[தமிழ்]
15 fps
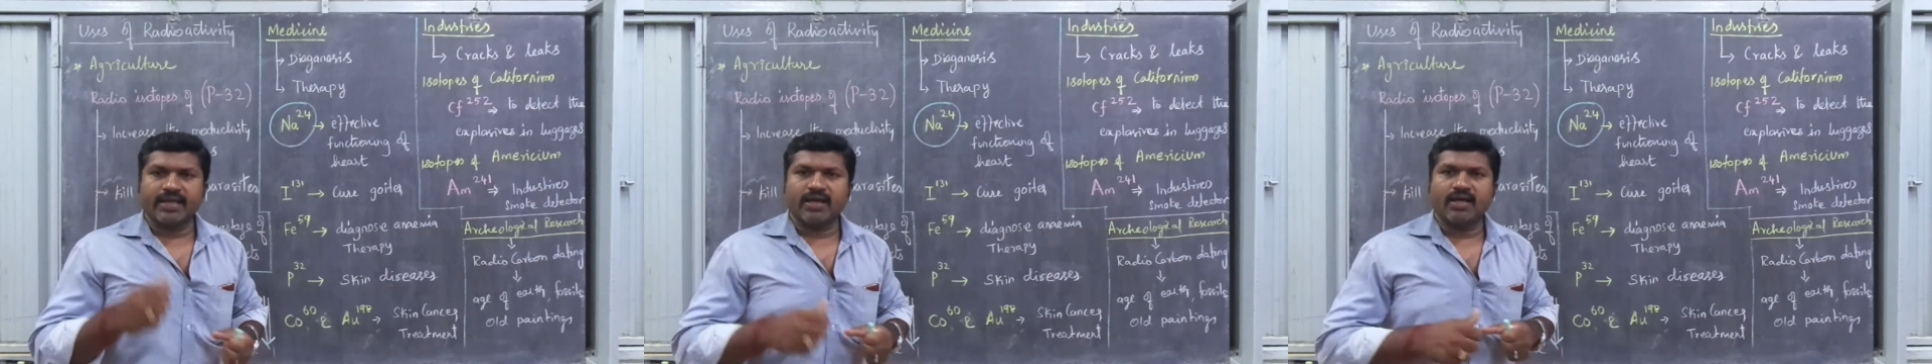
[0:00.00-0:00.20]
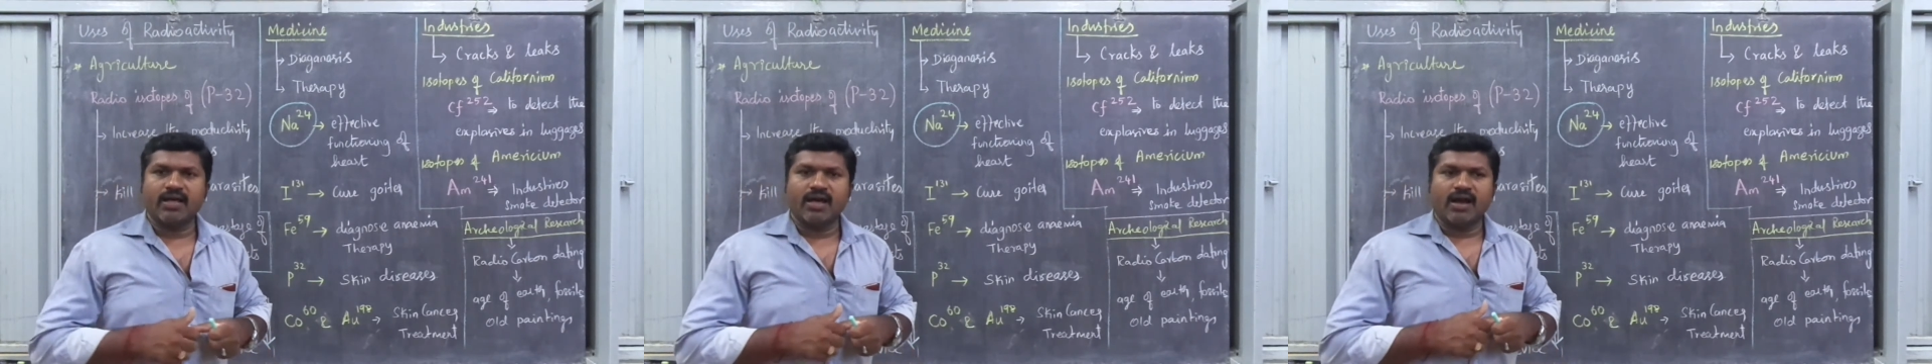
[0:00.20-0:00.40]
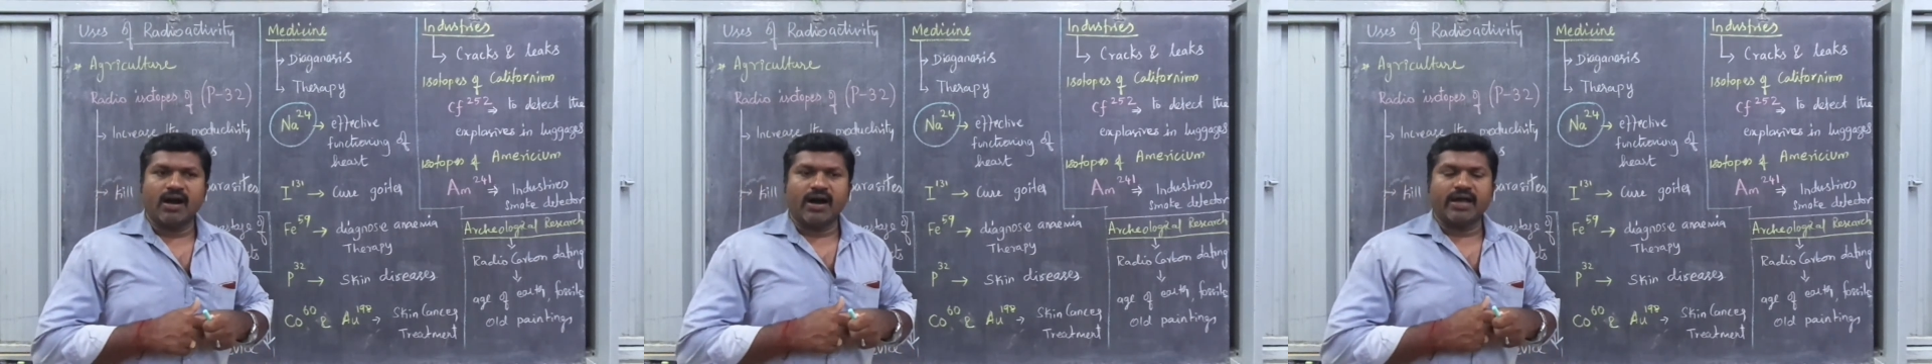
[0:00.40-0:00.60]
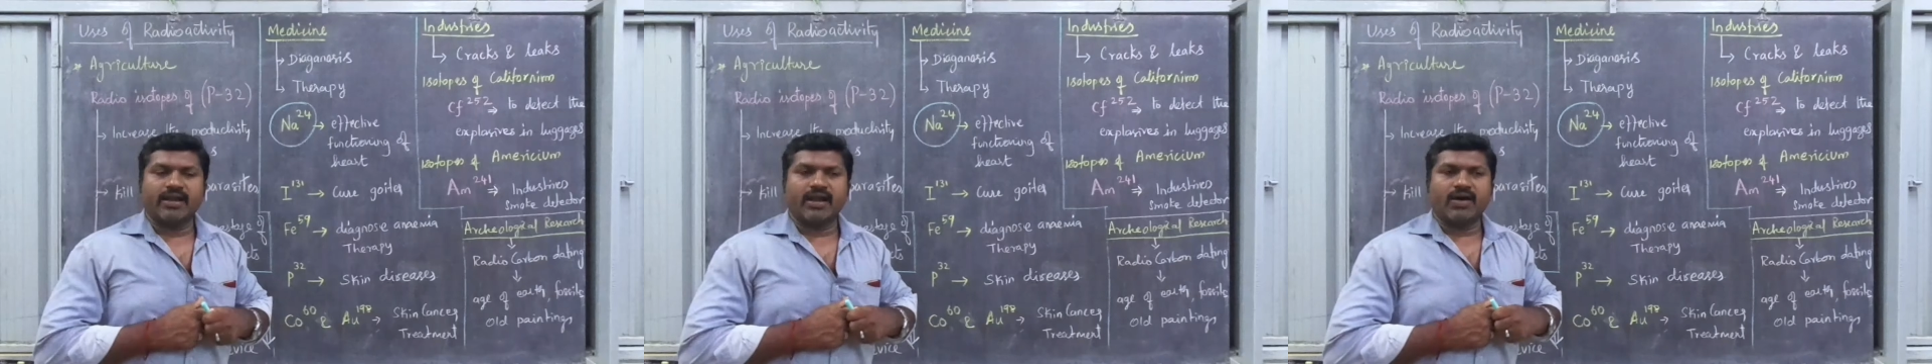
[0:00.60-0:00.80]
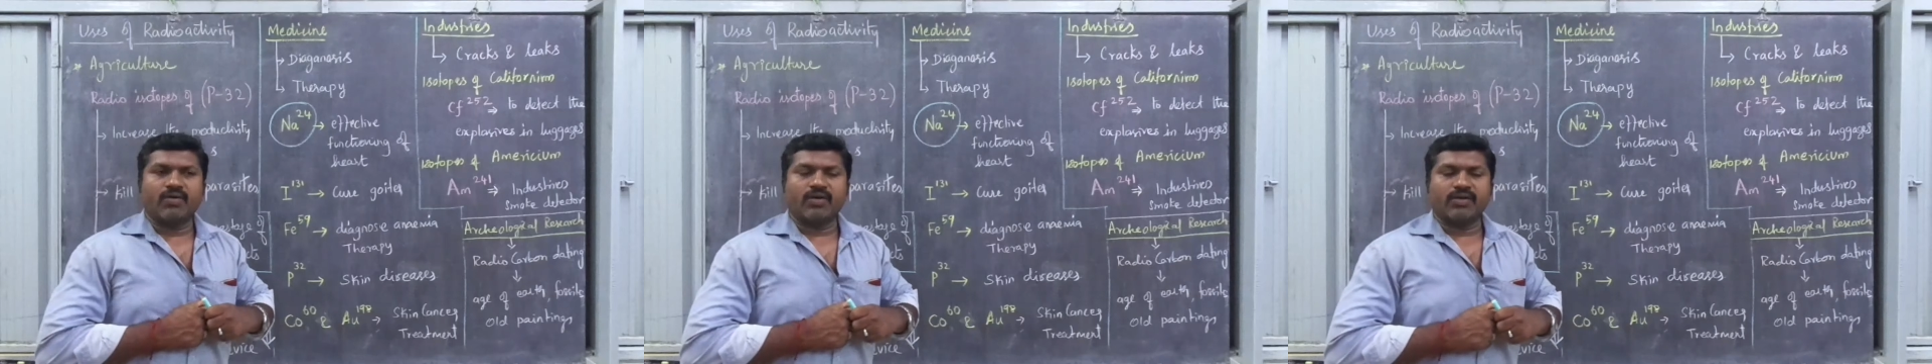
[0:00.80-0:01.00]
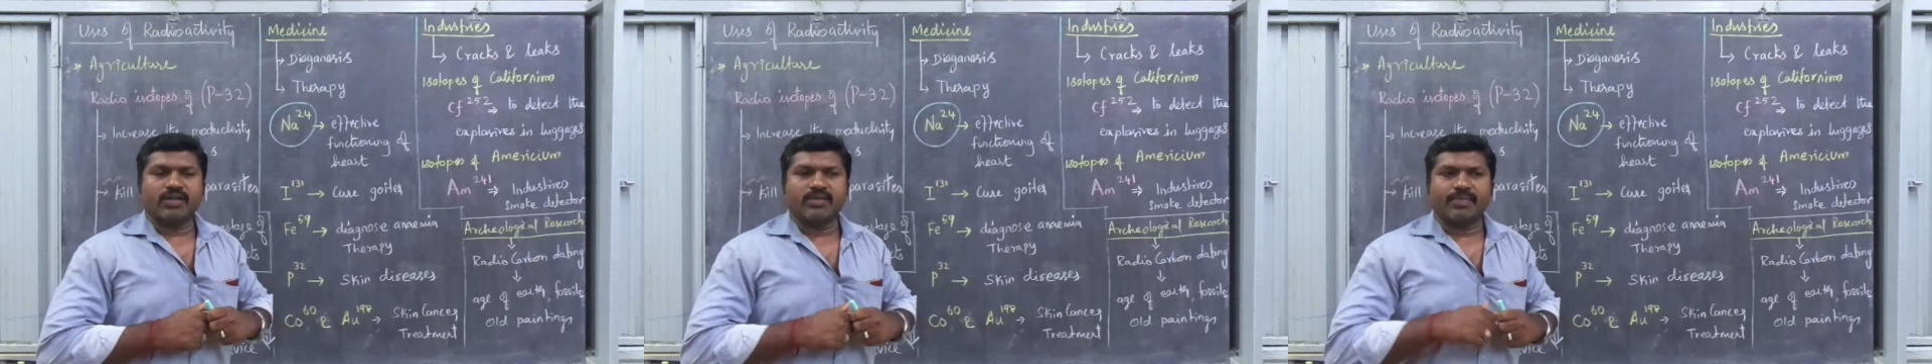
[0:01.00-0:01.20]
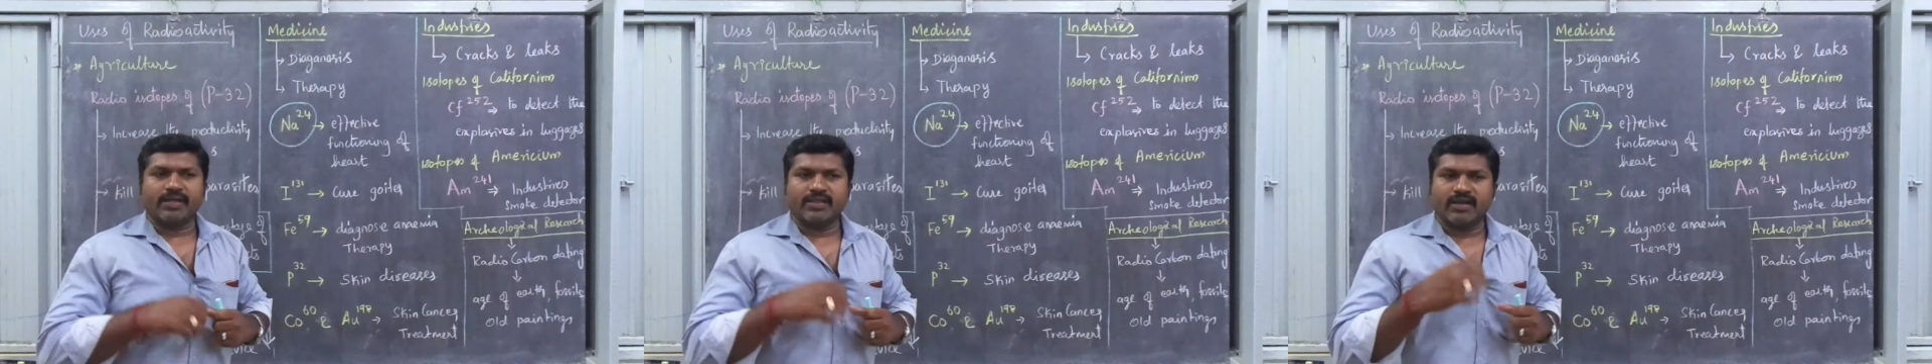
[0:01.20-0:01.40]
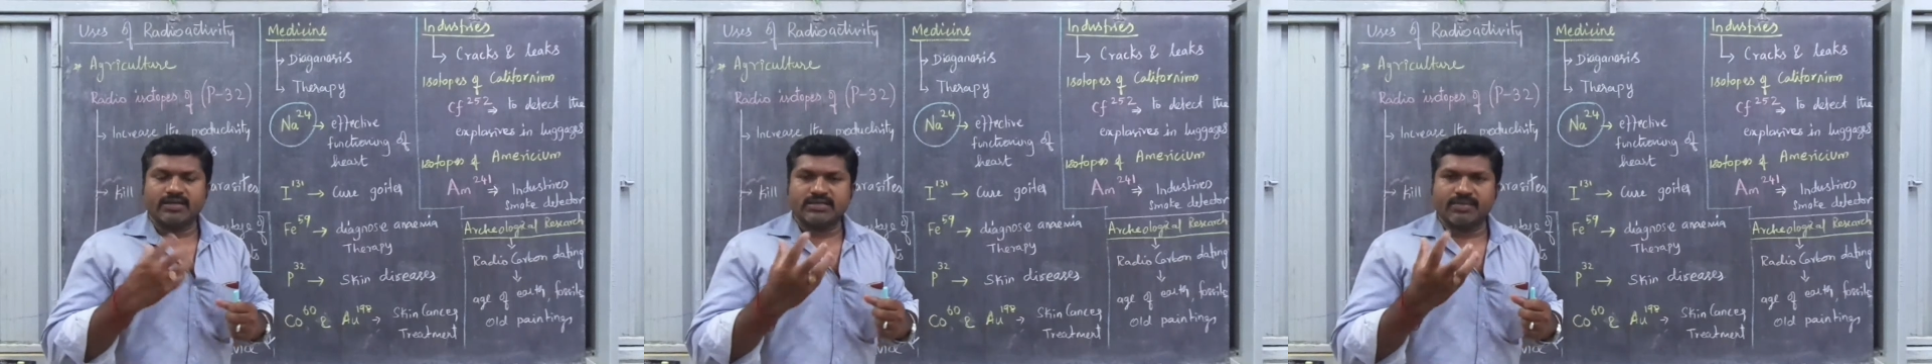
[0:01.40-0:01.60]
சரியா அதனால் அவங்களுக்கு
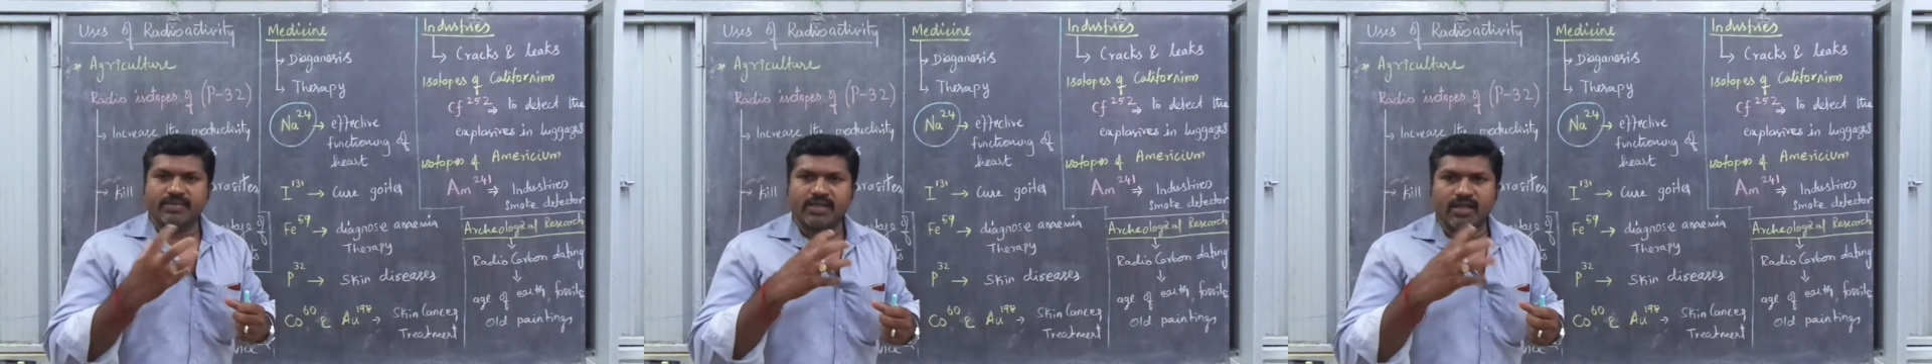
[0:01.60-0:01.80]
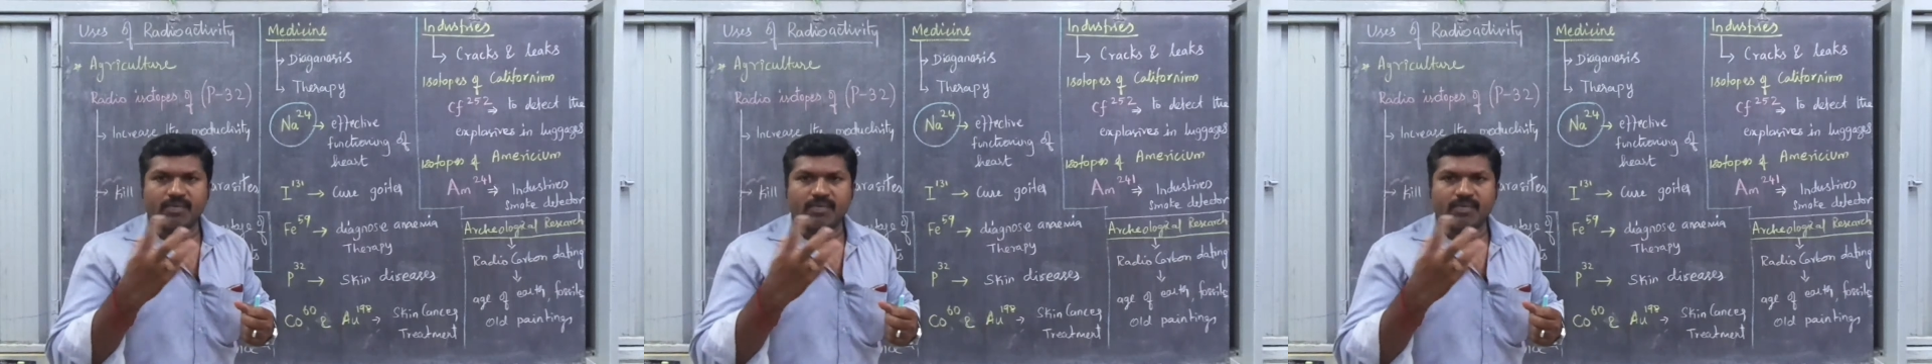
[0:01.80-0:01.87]
வந்து பார்த்திங்கன்னா